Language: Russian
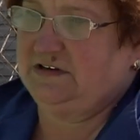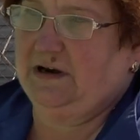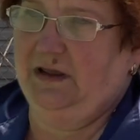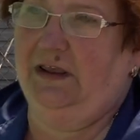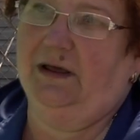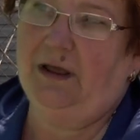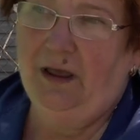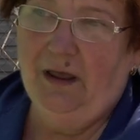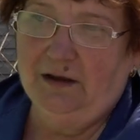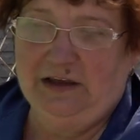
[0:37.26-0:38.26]
стороне.
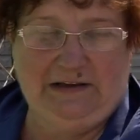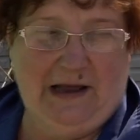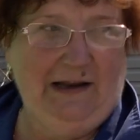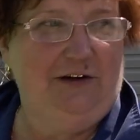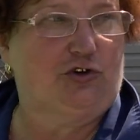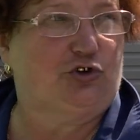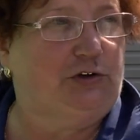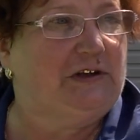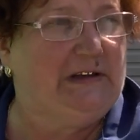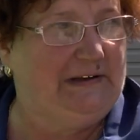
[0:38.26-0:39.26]
Кидали,
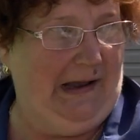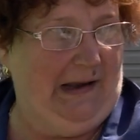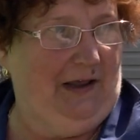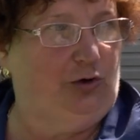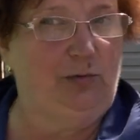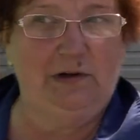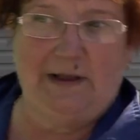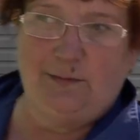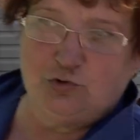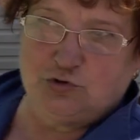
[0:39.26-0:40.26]
что-то кидали. Я думала,
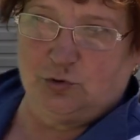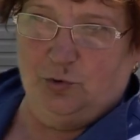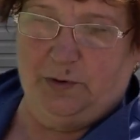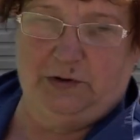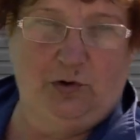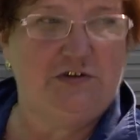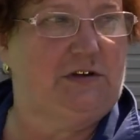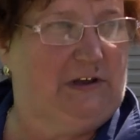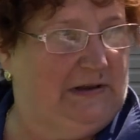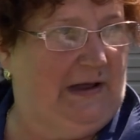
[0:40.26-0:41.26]
на мусорку
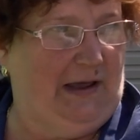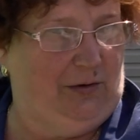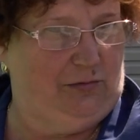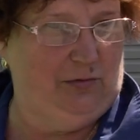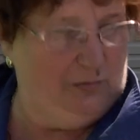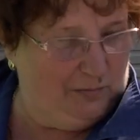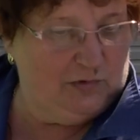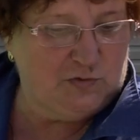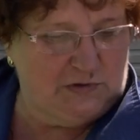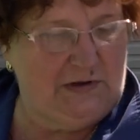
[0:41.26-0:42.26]
приносят, кидают. Думаю, ну,
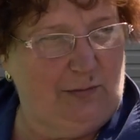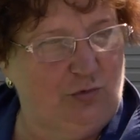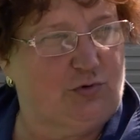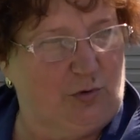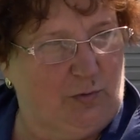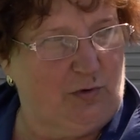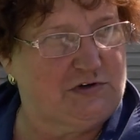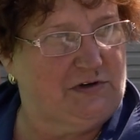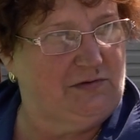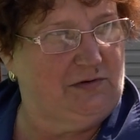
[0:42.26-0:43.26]
может быть, на мусорку
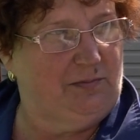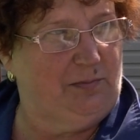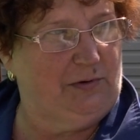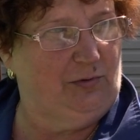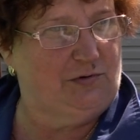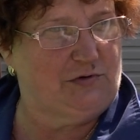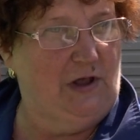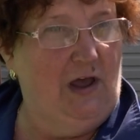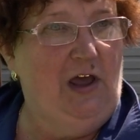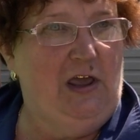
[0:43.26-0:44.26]
просто приносят.
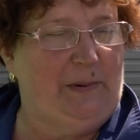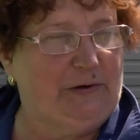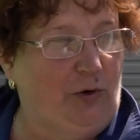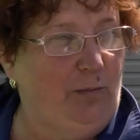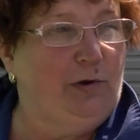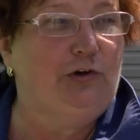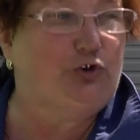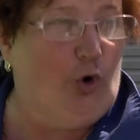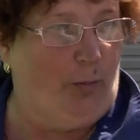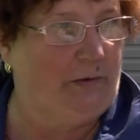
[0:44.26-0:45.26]
И потом был
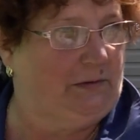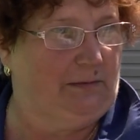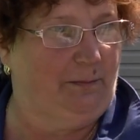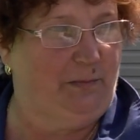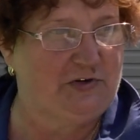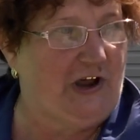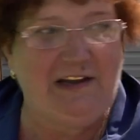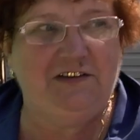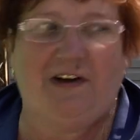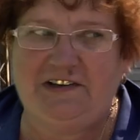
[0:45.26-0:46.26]
топот.
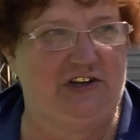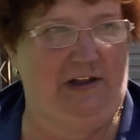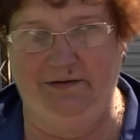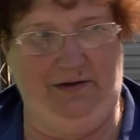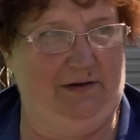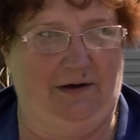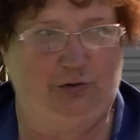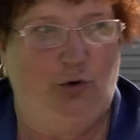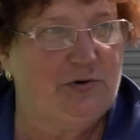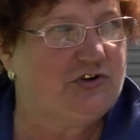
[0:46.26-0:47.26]
Бежали два человека.
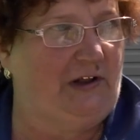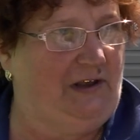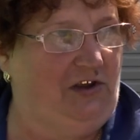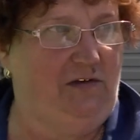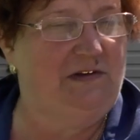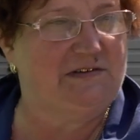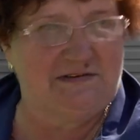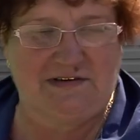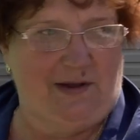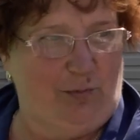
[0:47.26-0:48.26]
Кто бежал, я не видел
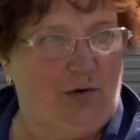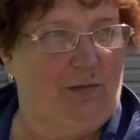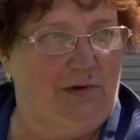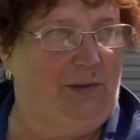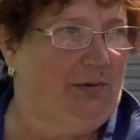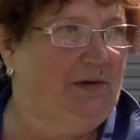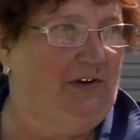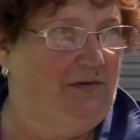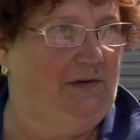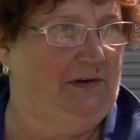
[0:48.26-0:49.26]
за забором, мне было
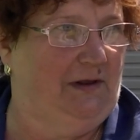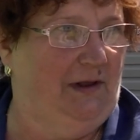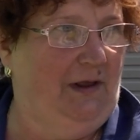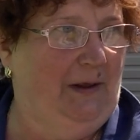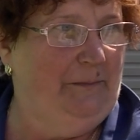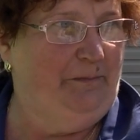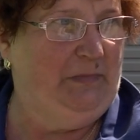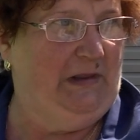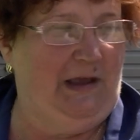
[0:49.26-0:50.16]
не видно. И